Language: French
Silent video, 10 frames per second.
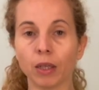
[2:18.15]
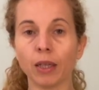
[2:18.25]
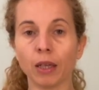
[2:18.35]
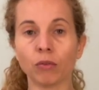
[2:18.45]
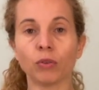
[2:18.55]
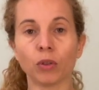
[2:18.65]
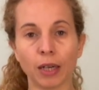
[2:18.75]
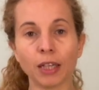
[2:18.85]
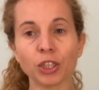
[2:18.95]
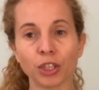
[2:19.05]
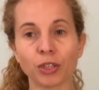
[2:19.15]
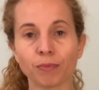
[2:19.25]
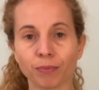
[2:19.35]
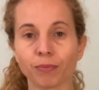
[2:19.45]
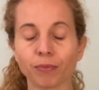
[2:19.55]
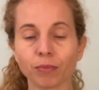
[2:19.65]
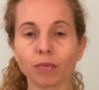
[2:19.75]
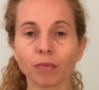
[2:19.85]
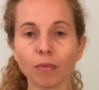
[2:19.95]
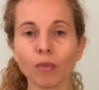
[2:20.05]
Et à nouveau on relâche,
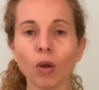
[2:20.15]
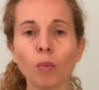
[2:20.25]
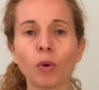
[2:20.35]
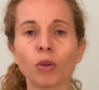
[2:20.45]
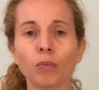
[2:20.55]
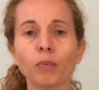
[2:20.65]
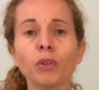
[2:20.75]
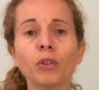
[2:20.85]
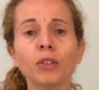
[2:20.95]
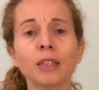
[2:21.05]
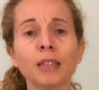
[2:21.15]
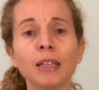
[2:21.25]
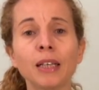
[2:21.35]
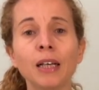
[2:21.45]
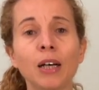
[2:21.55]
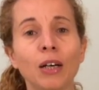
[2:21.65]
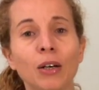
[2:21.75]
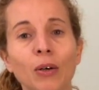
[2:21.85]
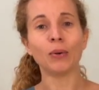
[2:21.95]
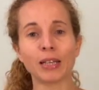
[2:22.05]
on prend une pause,
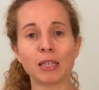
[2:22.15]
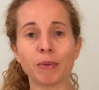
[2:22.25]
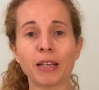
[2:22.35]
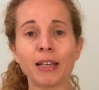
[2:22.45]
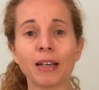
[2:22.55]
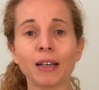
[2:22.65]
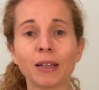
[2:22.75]
on respire,